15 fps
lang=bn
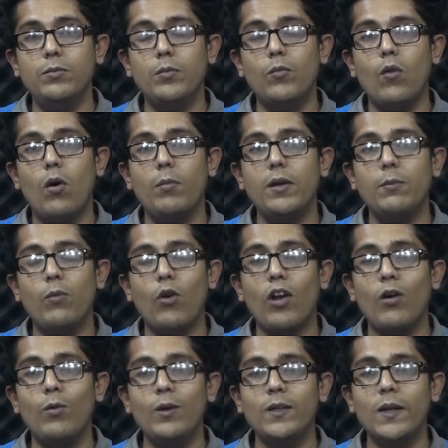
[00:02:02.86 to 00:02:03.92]
খুব কমই
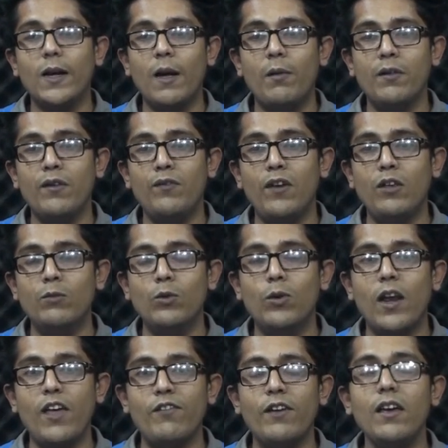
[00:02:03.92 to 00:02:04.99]
বলা হয়ে থাকে আমাদের ফেসবুক
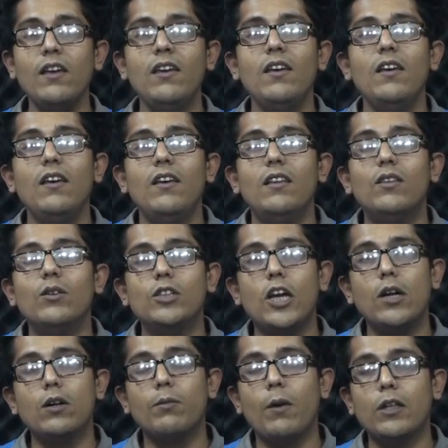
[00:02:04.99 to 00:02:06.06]
লাইভে তো
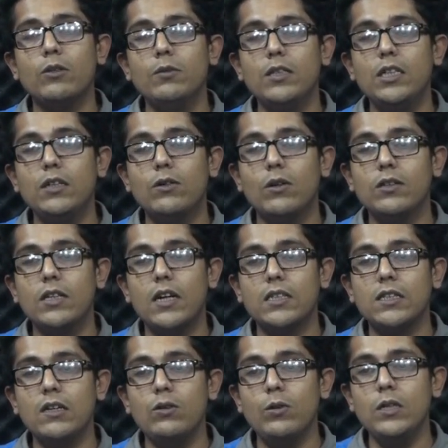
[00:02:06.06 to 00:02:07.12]
যাই হোক প্রাথমিক শিক্ষকদের
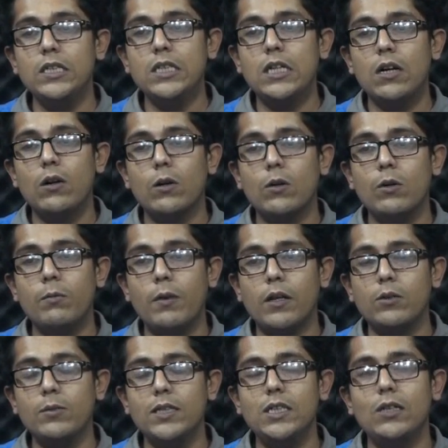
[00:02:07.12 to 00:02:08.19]
আজকে দৈনিক শিক্ষা ডট কম
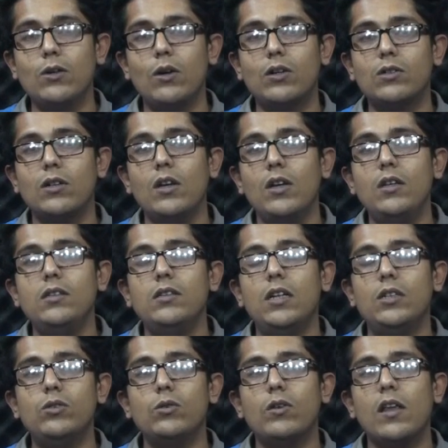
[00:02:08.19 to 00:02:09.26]
প্রাথমিক
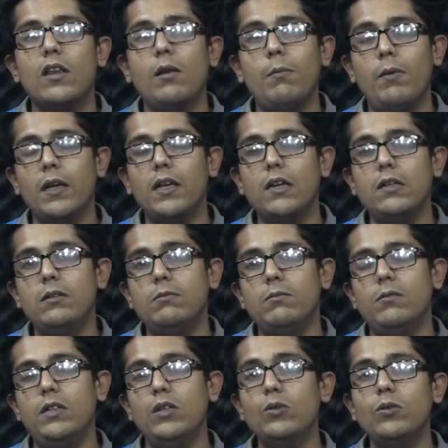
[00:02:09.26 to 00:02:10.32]
শিক্ষকদের জন্য একটি ব্রেকিং
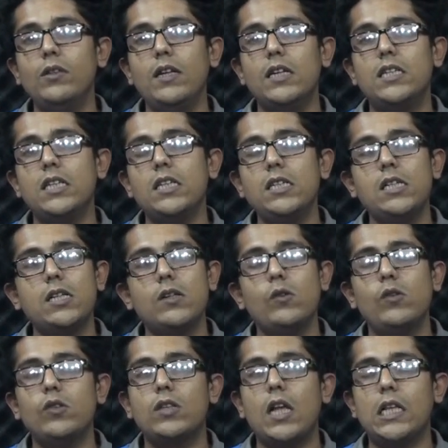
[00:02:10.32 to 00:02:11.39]
নিউজ দিয়েছে সেটা
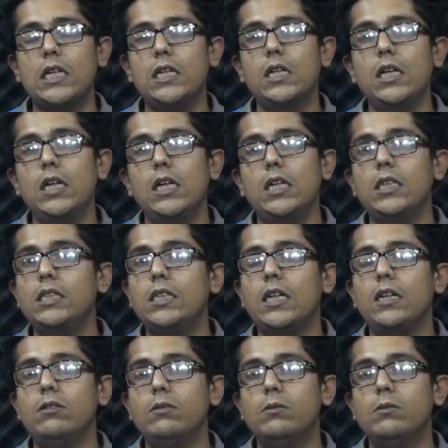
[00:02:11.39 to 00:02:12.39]
হলো তাদের যে